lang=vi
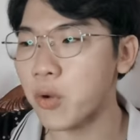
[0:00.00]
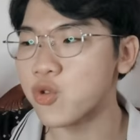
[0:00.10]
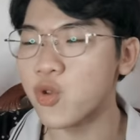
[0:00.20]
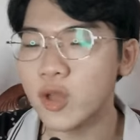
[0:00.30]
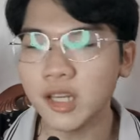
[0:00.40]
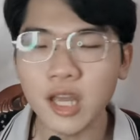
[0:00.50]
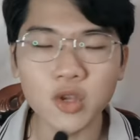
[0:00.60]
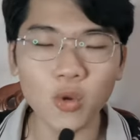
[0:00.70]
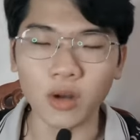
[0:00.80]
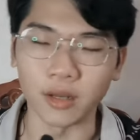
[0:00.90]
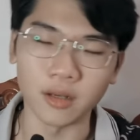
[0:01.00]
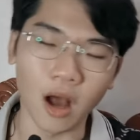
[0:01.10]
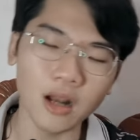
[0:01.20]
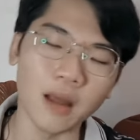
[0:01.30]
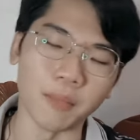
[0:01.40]
của chuyến đi du lịch
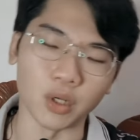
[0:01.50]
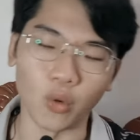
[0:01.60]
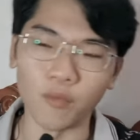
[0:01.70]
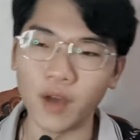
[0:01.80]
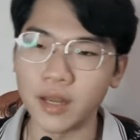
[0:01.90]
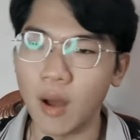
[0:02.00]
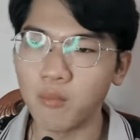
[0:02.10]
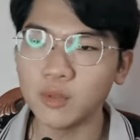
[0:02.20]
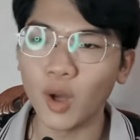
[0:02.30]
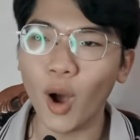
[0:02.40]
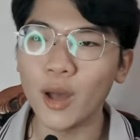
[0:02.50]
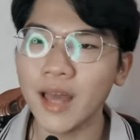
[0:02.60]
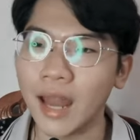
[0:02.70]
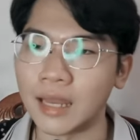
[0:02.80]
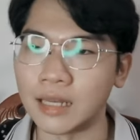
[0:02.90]
đó là mình cũng phải đóng gói
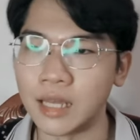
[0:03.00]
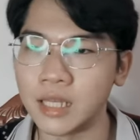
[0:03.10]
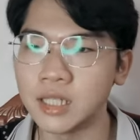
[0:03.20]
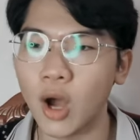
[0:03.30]
hành lý,